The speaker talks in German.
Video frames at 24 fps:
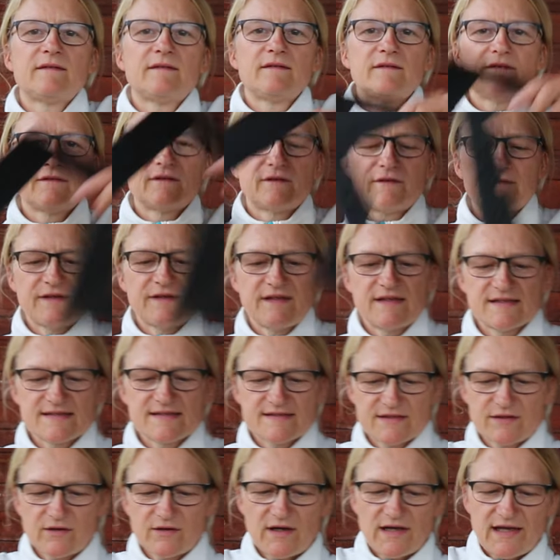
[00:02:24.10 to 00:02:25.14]
So, hier
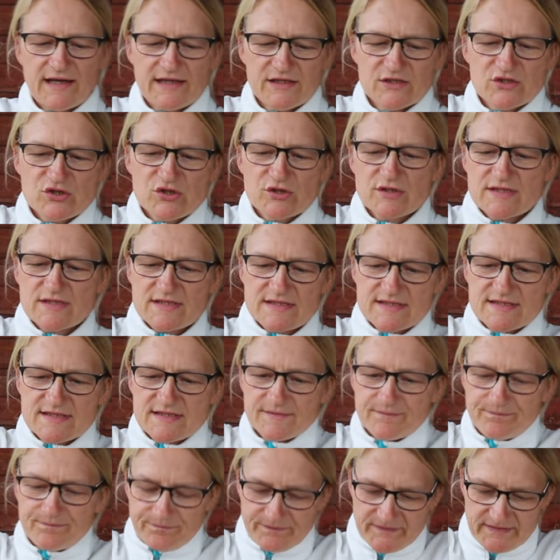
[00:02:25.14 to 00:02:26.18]
ist noch ein
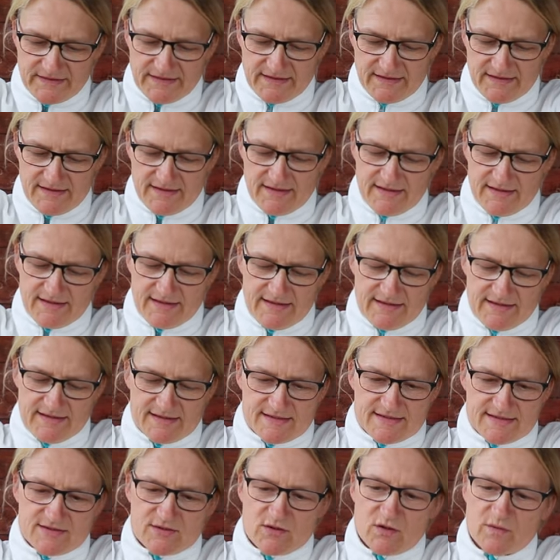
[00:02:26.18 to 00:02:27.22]
Schutz.
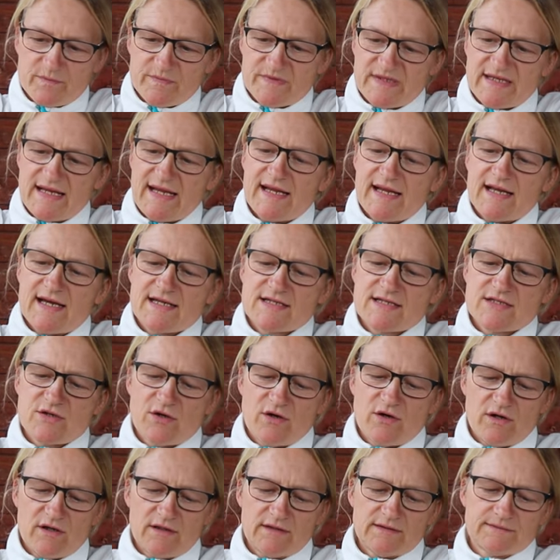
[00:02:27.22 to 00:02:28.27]
Jetzt kommt ein
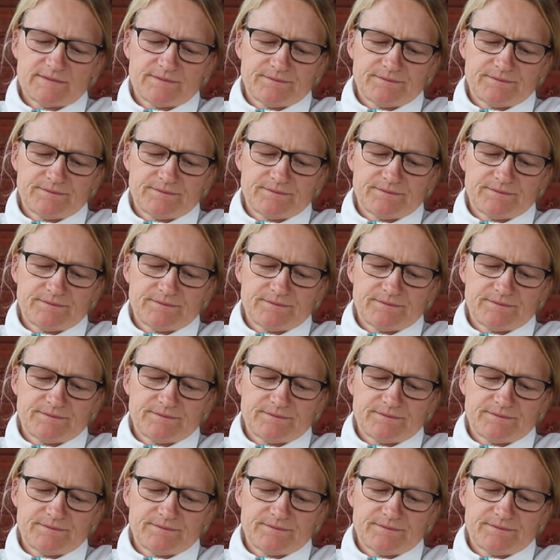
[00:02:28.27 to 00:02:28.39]
Karton